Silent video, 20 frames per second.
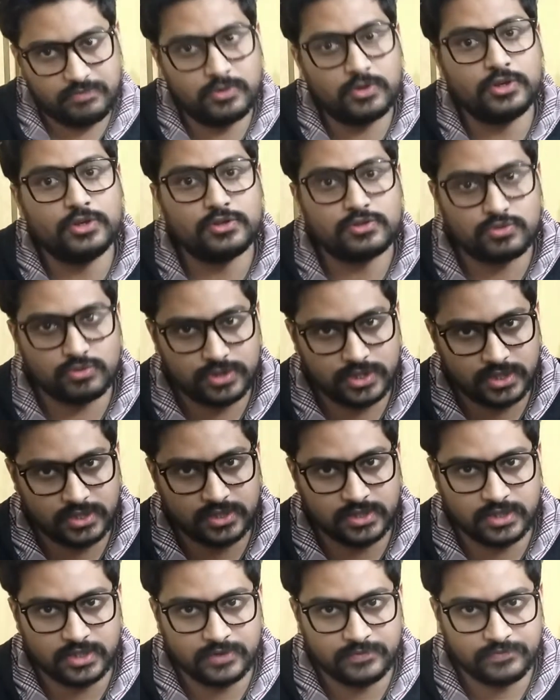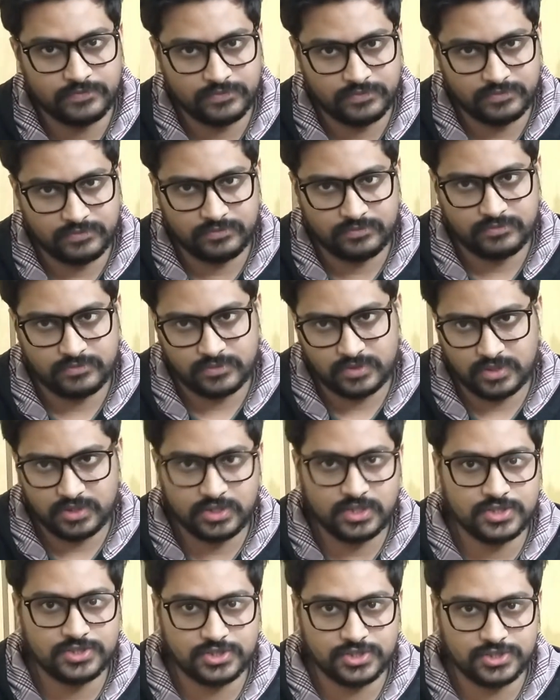प्रोड्यूस हो जाती है
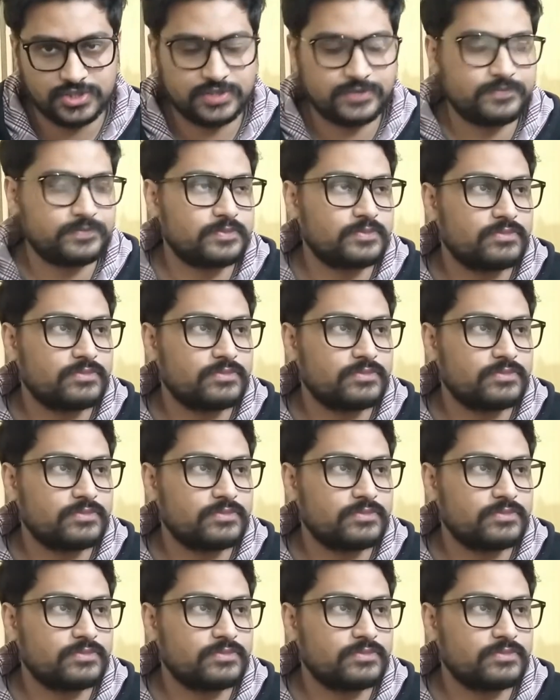ये चीज़